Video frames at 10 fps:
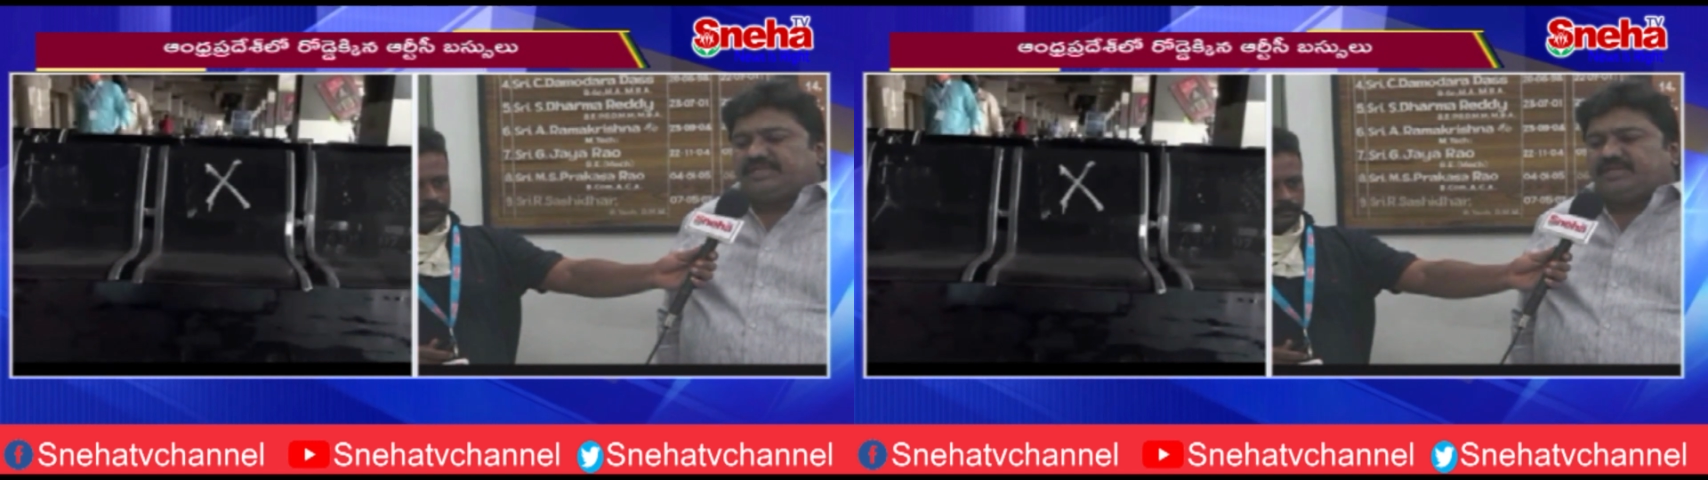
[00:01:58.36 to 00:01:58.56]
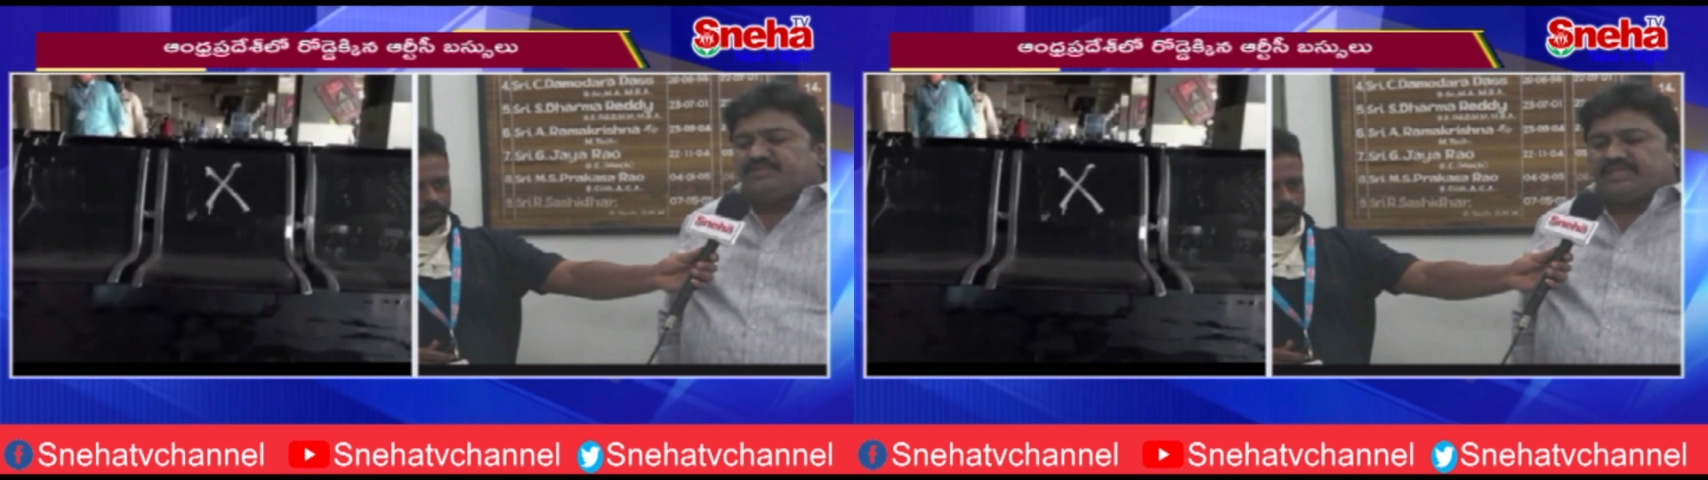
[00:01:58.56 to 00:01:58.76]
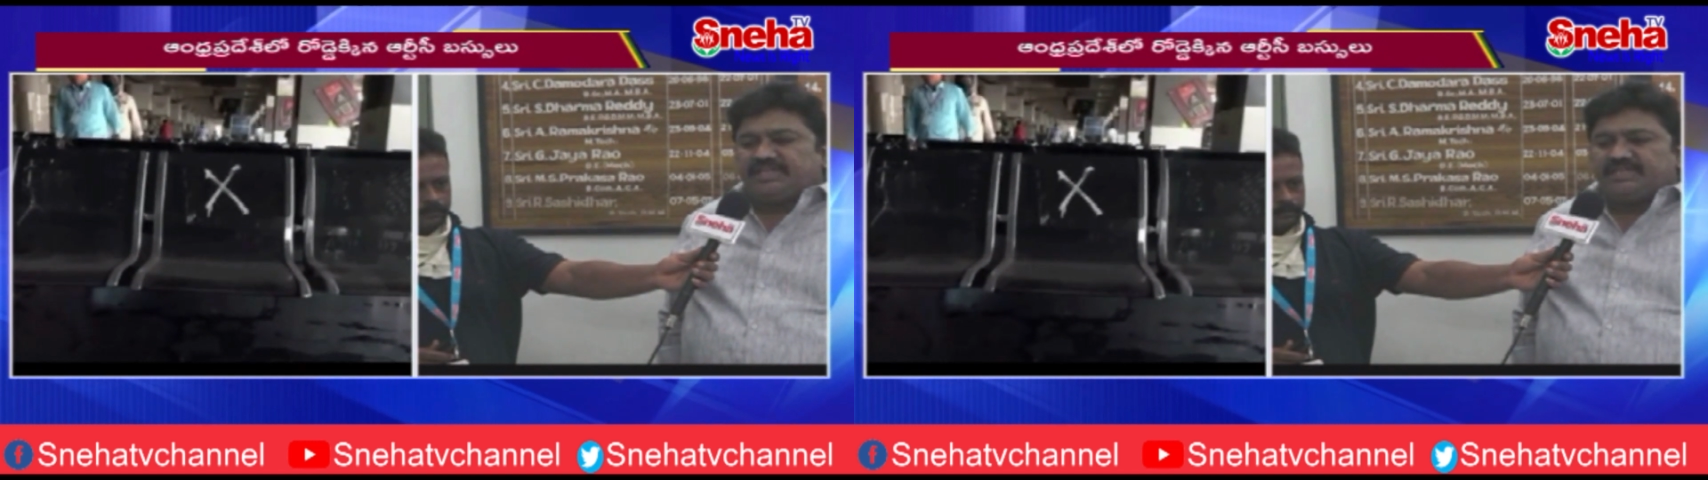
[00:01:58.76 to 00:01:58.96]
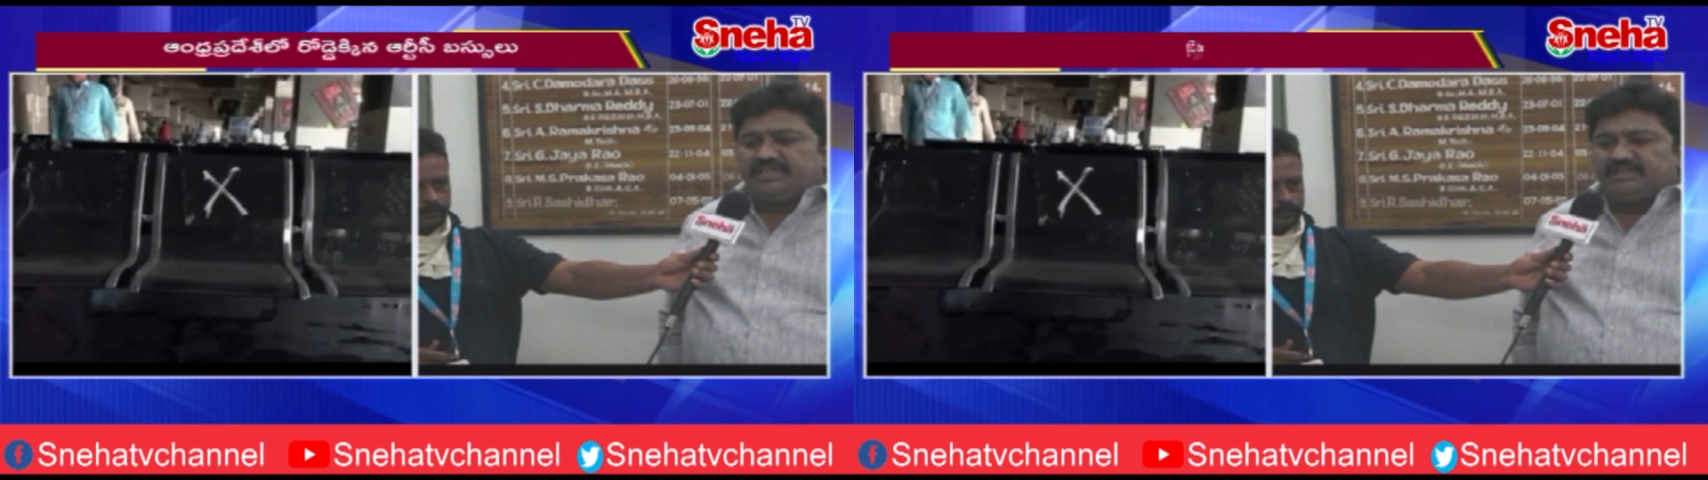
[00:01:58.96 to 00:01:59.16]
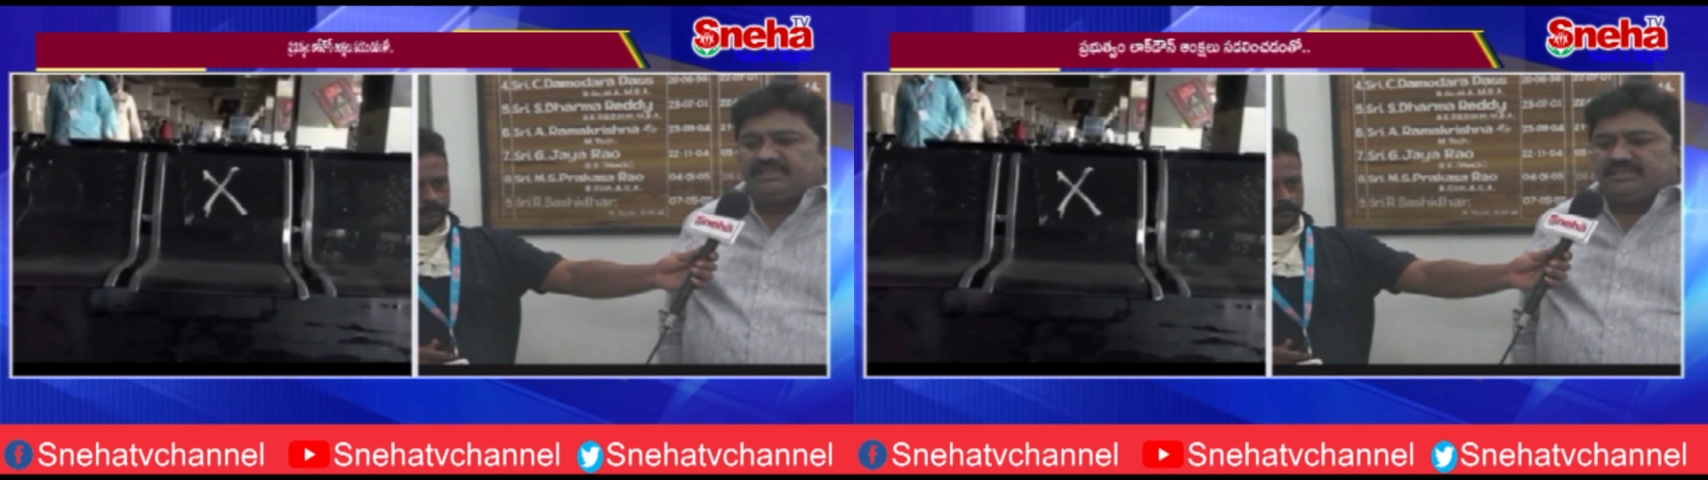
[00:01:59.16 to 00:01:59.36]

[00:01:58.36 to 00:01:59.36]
చేయడం జరిగింది